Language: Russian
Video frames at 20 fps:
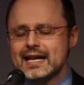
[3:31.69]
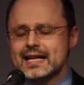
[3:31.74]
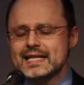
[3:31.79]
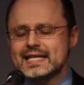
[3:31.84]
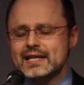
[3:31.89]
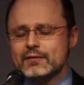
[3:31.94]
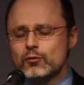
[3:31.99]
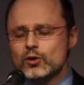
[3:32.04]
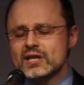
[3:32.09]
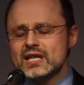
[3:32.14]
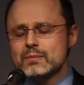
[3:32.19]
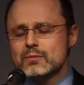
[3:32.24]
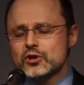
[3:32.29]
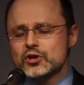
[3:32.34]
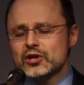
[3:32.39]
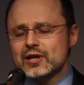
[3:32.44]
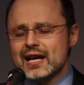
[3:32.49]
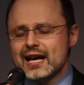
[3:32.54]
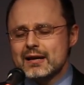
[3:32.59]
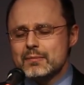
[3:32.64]
Сегодня мы
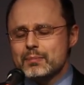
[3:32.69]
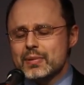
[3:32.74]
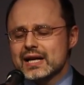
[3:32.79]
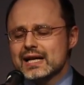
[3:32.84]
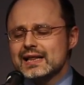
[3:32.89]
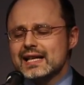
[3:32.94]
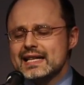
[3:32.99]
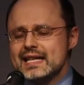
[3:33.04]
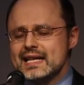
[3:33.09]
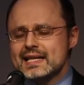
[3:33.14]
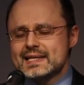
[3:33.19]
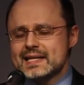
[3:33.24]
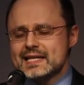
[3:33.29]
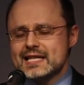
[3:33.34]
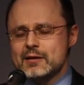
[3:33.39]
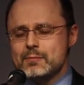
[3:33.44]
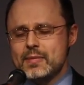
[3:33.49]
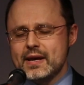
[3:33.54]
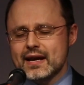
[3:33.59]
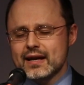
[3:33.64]
желаем поклониться
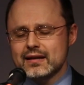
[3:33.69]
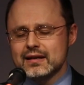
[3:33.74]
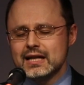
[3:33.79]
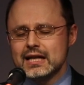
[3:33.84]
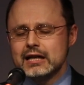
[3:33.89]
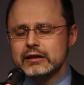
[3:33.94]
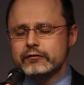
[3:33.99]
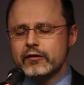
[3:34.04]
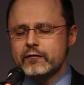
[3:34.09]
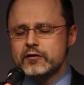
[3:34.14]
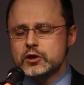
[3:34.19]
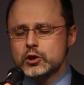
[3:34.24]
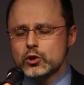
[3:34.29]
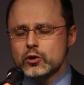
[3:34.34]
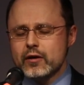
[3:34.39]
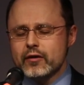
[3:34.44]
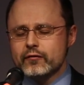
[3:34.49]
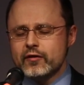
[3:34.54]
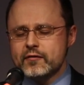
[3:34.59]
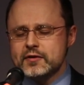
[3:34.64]
Тебе во,
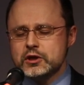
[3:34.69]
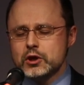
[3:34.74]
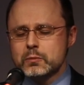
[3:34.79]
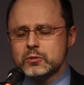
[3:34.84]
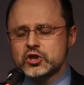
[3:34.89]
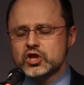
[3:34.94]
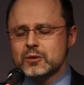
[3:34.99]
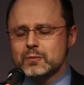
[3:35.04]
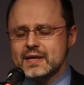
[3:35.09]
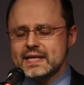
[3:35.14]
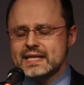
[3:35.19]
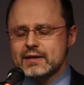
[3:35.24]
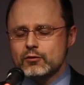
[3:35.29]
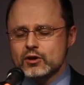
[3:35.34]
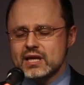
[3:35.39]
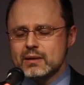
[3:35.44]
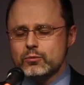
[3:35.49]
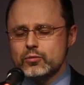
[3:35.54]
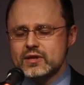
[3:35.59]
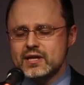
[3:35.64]
все, во всем, что мы
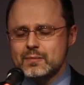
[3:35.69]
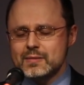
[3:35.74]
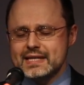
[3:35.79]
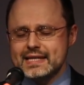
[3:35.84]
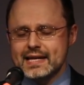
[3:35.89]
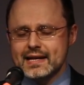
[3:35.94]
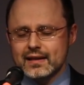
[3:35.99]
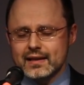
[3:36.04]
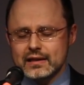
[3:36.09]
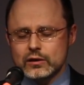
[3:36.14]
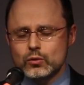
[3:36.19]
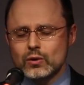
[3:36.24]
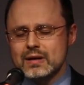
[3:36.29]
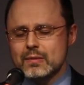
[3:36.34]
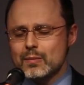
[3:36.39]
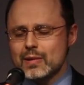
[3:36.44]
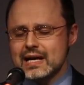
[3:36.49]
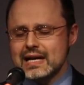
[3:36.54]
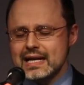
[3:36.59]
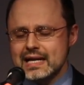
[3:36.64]
сегодня будем делать, то ли
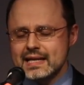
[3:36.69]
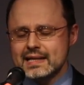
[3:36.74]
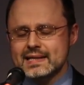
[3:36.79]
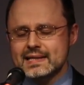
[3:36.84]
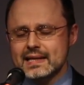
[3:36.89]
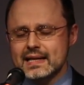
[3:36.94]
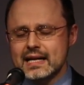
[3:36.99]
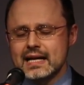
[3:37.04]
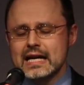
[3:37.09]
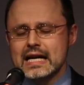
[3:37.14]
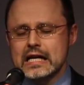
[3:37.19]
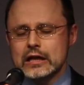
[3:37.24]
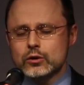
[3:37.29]
молиться,